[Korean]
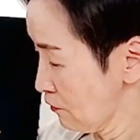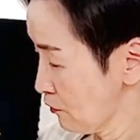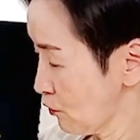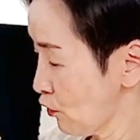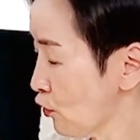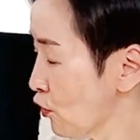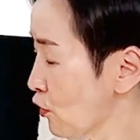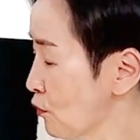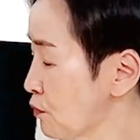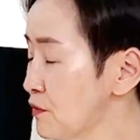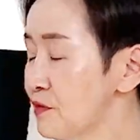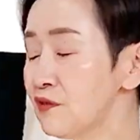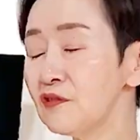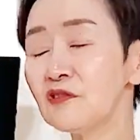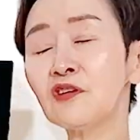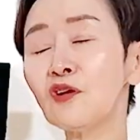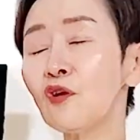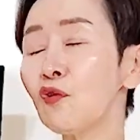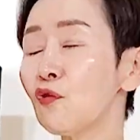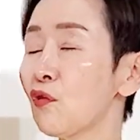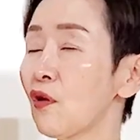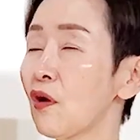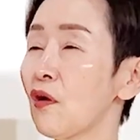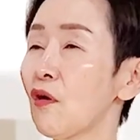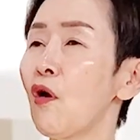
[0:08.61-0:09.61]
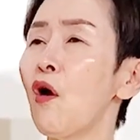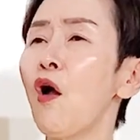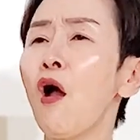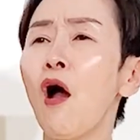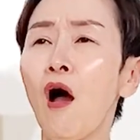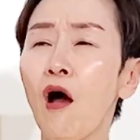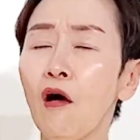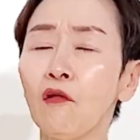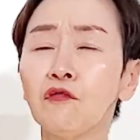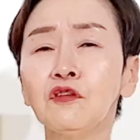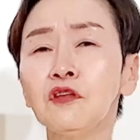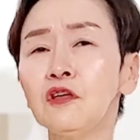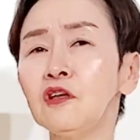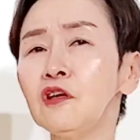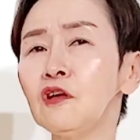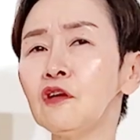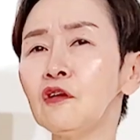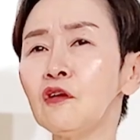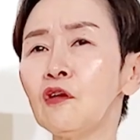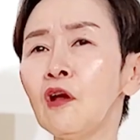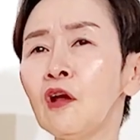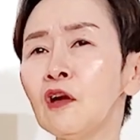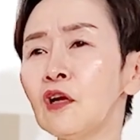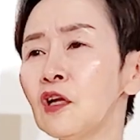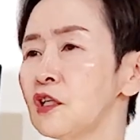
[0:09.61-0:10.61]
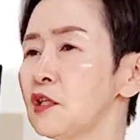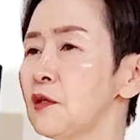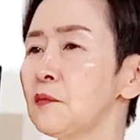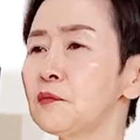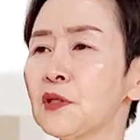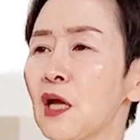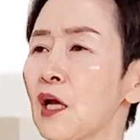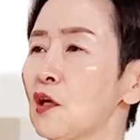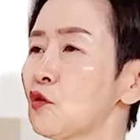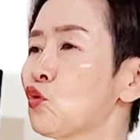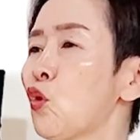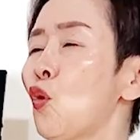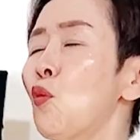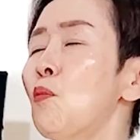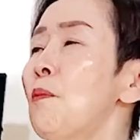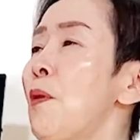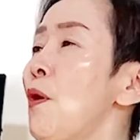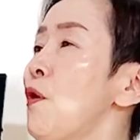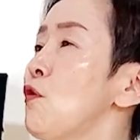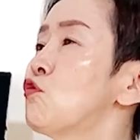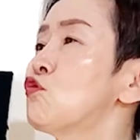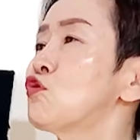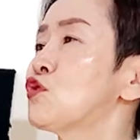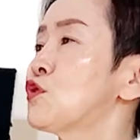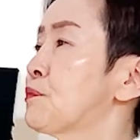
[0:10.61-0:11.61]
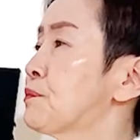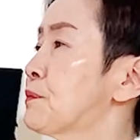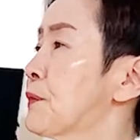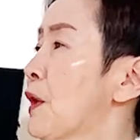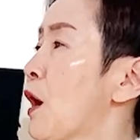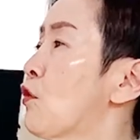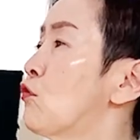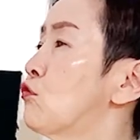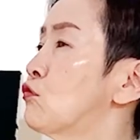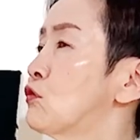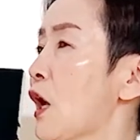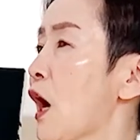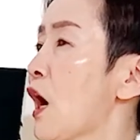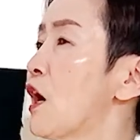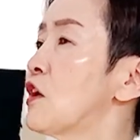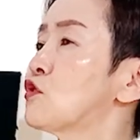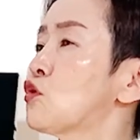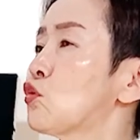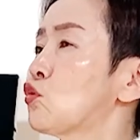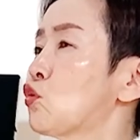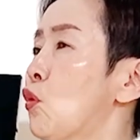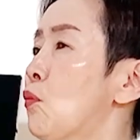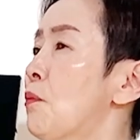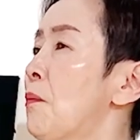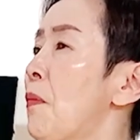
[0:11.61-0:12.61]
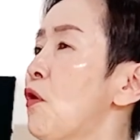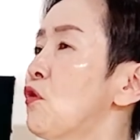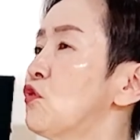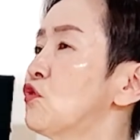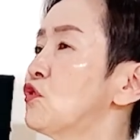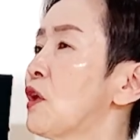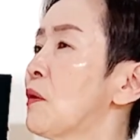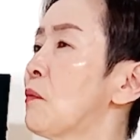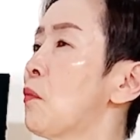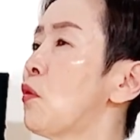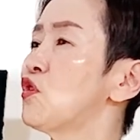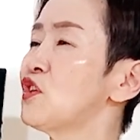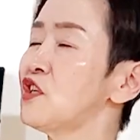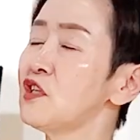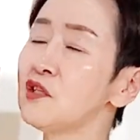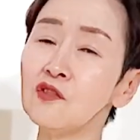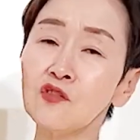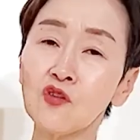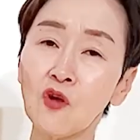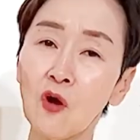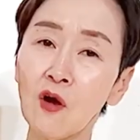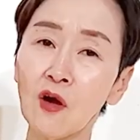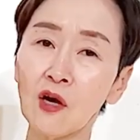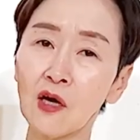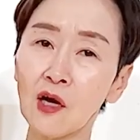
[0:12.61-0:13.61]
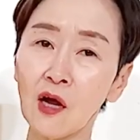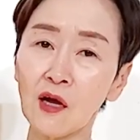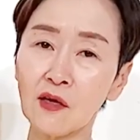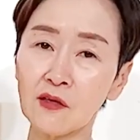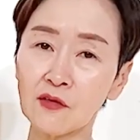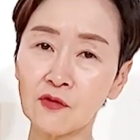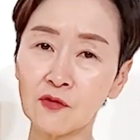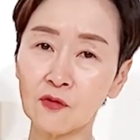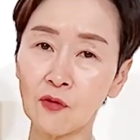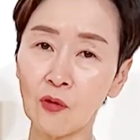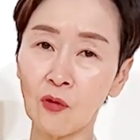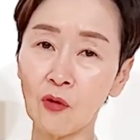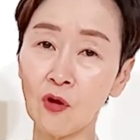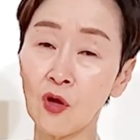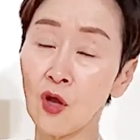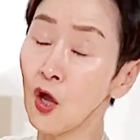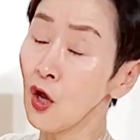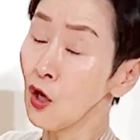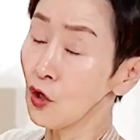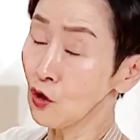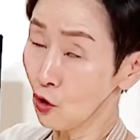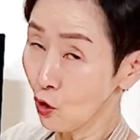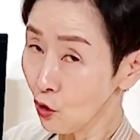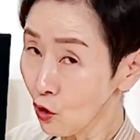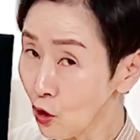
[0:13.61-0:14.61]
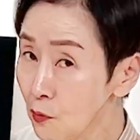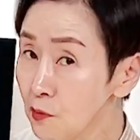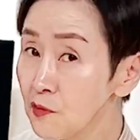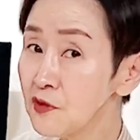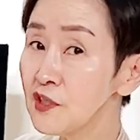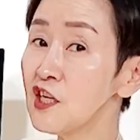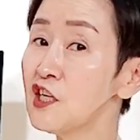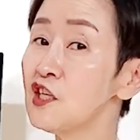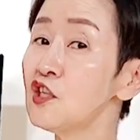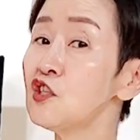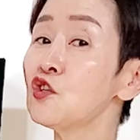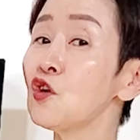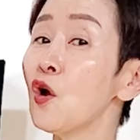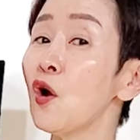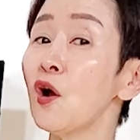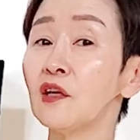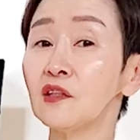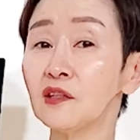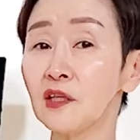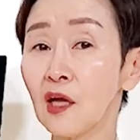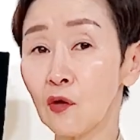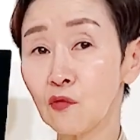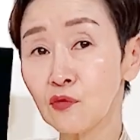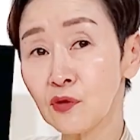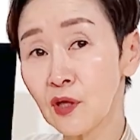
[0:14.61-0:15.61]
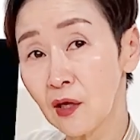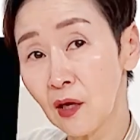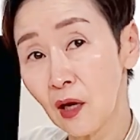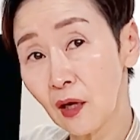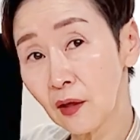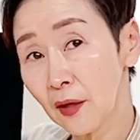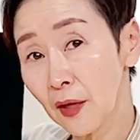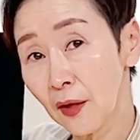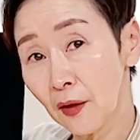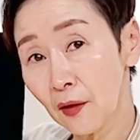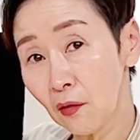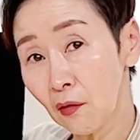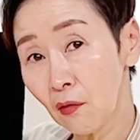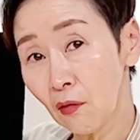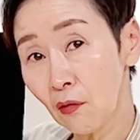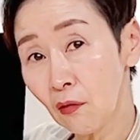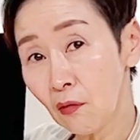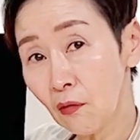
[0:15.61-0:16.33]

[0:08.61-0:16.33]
여러분은 그럴 거예요. 아니, 혜라님 다 돈 벌고 싶다고 나가서 돈 버는데 뭘 인정하라가 있어. 여러분이 인정한다고 생각해요?